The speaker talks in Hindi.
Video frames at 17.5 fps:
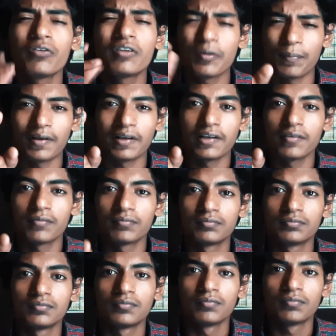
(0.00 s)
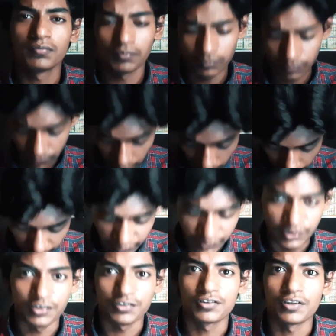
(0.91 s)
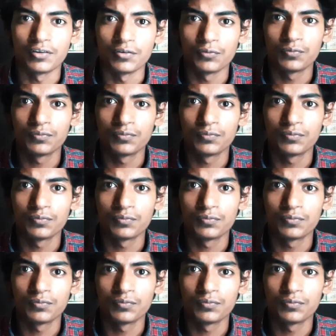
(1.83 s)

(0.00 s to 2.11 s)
है उससे पहले कपड़े चेंज कर